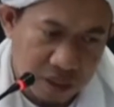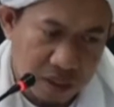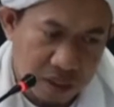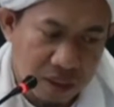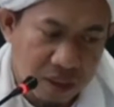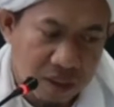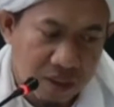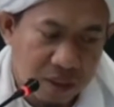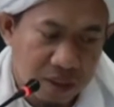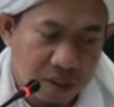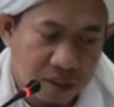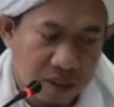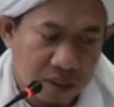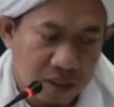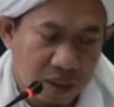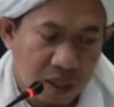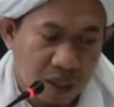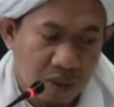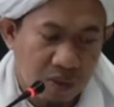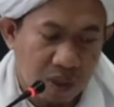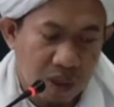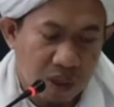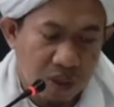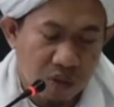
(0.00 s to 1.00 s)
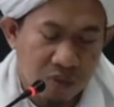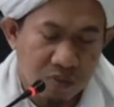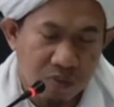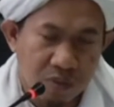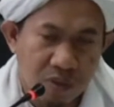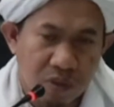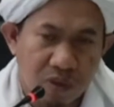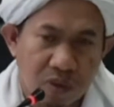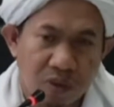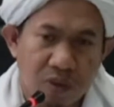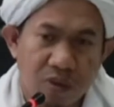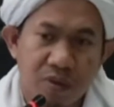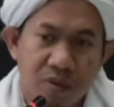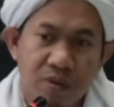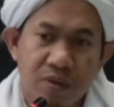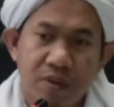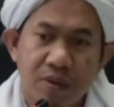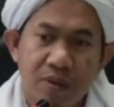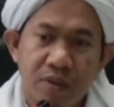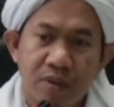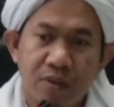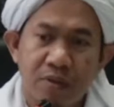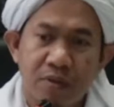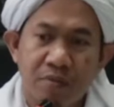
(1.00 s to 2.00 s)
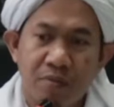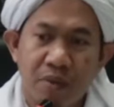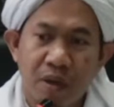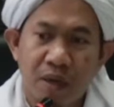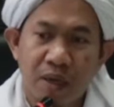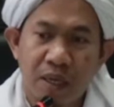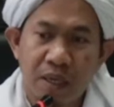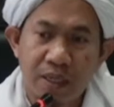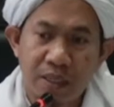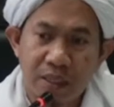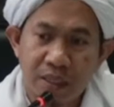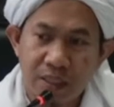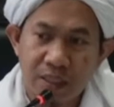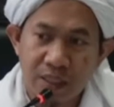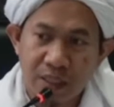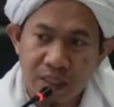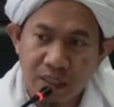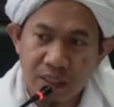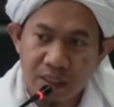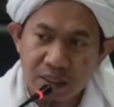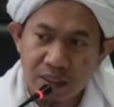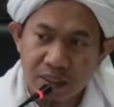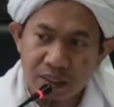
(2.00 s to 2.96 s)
ya kalau aku bohong maka dia